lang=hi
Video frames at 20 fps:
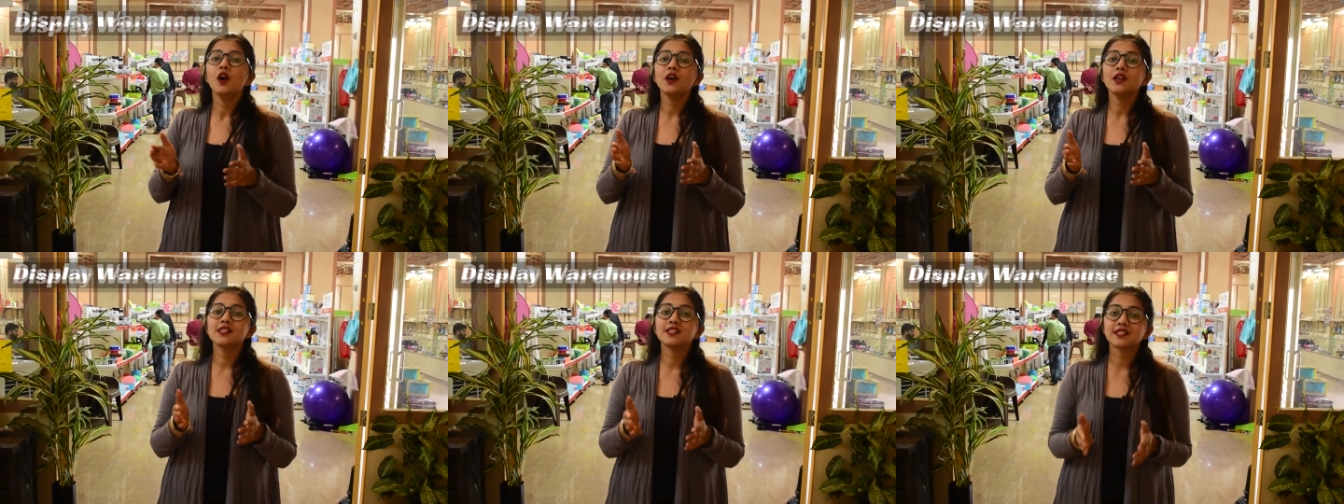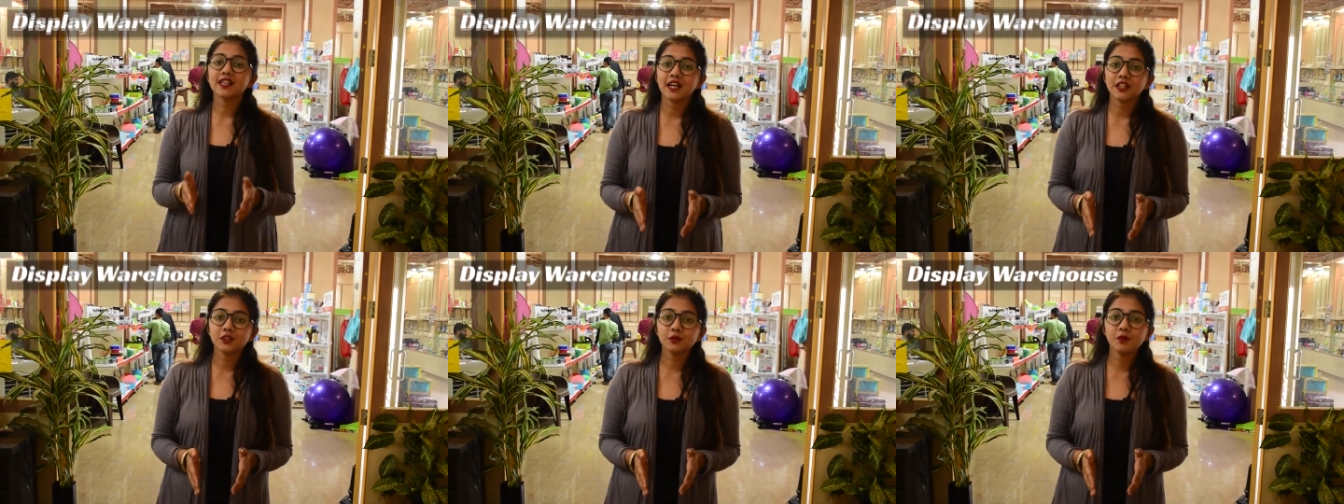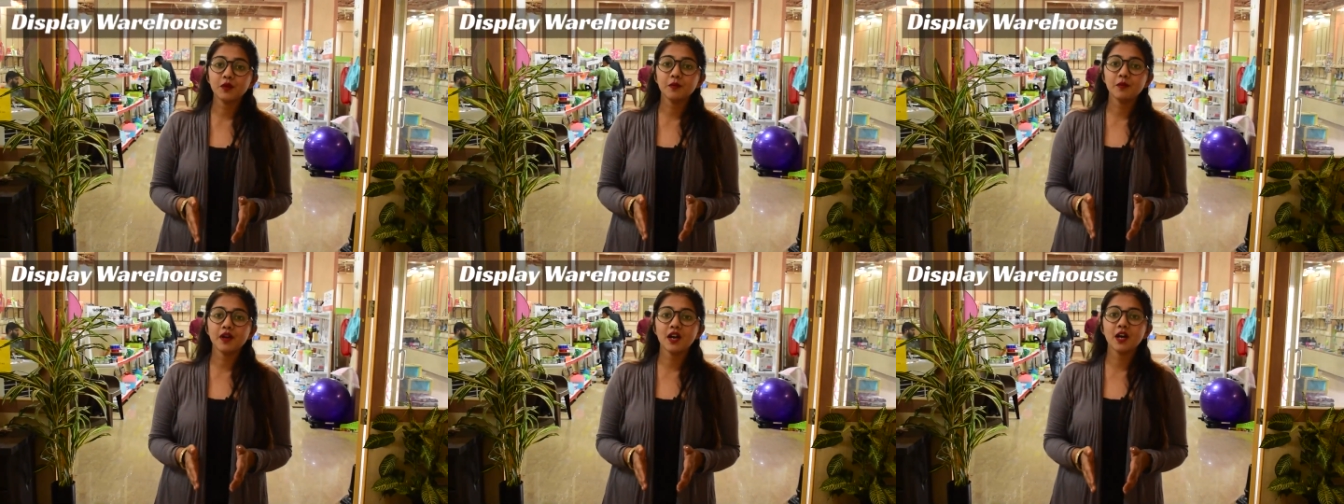और साथ
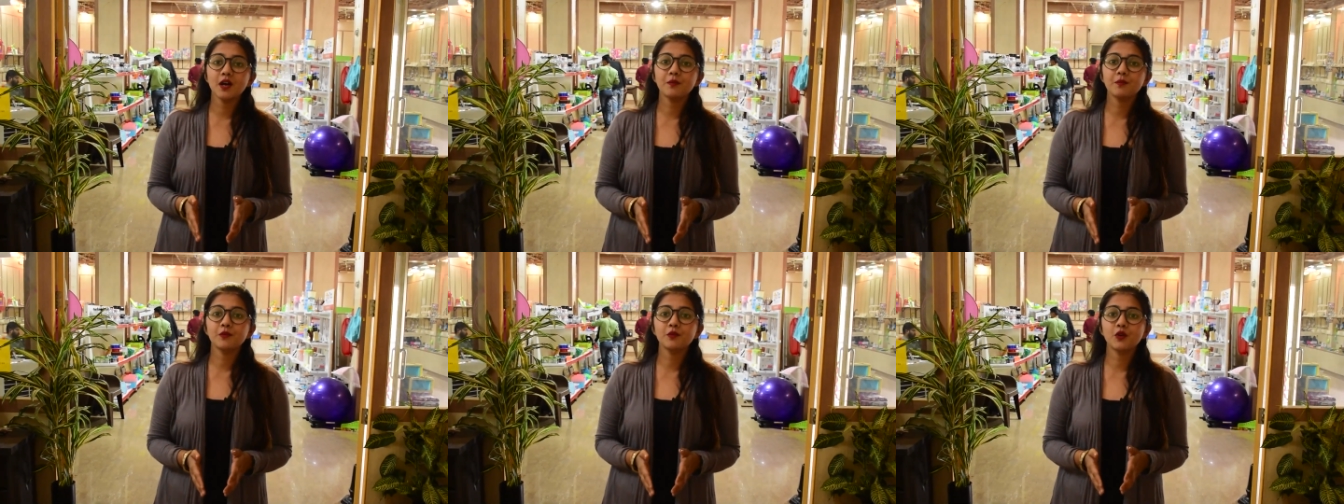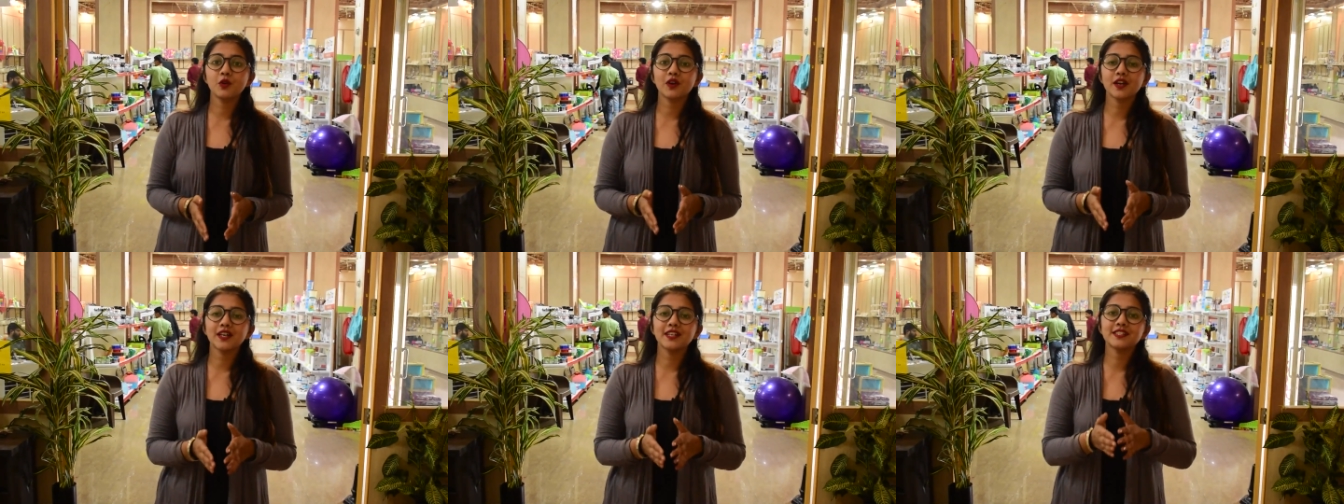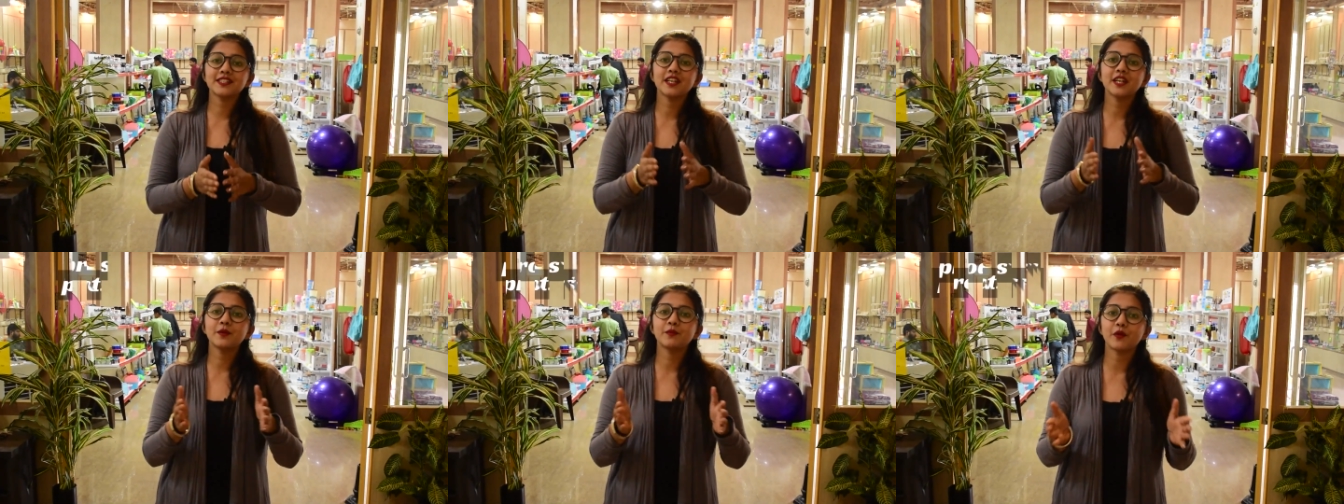में मैं आपको कई
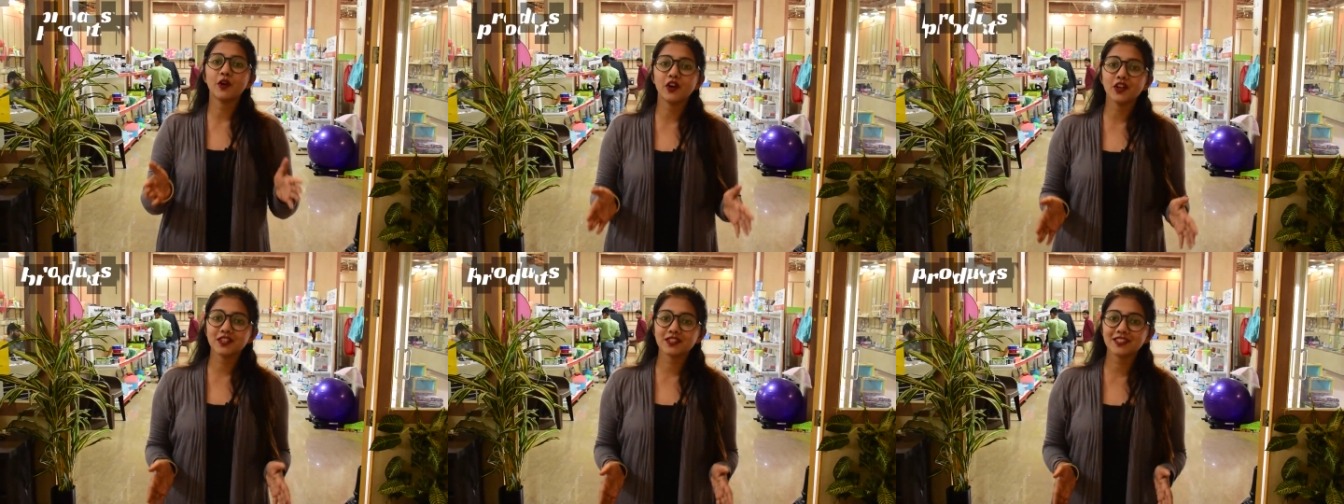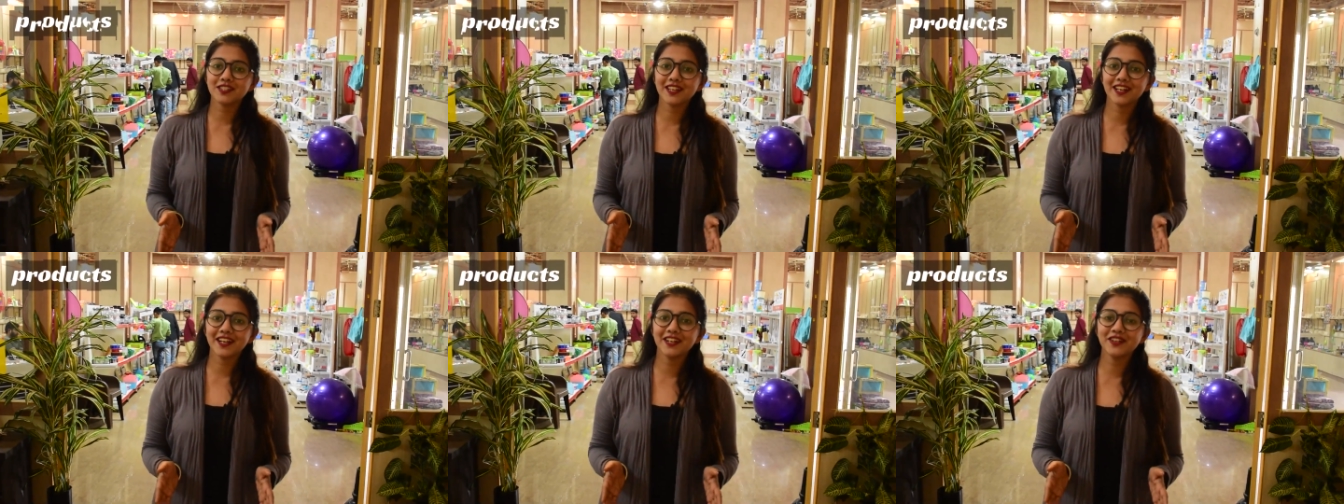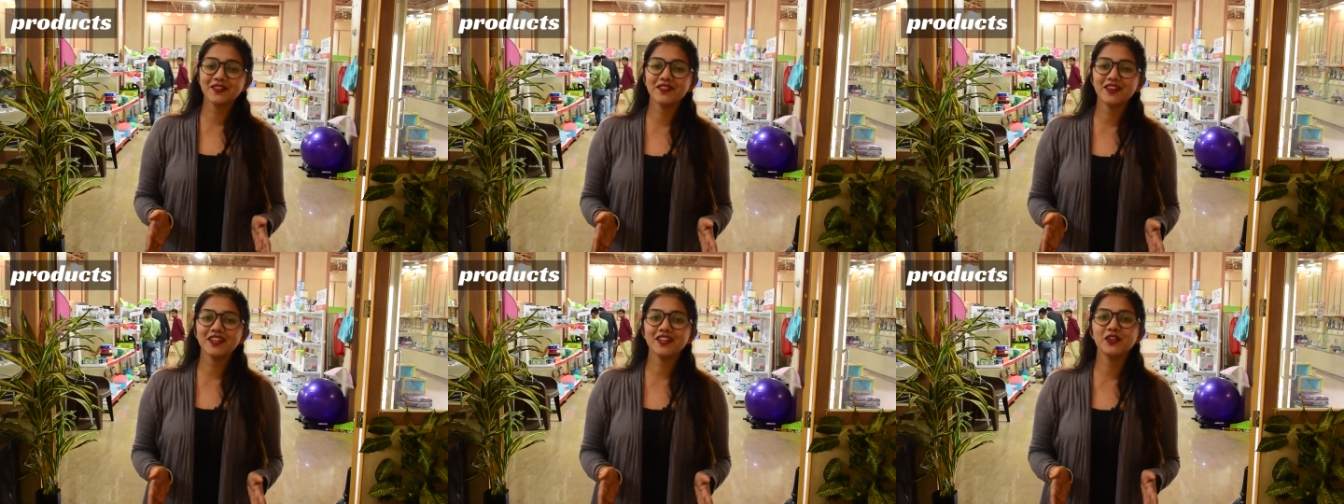सारे प्रोडक्ट्स
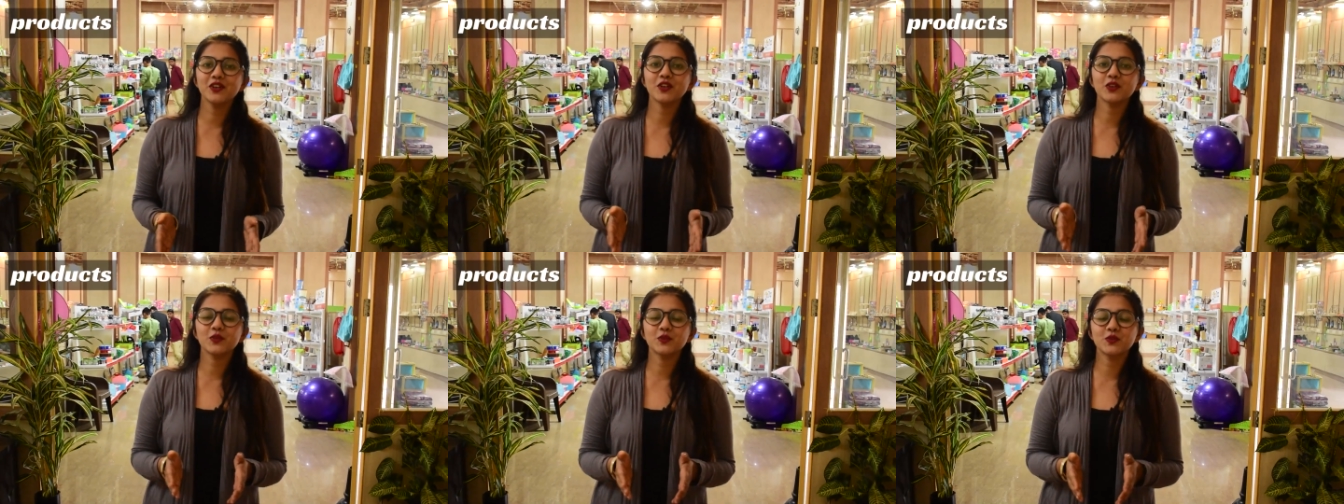दिखाने वाली हूँ और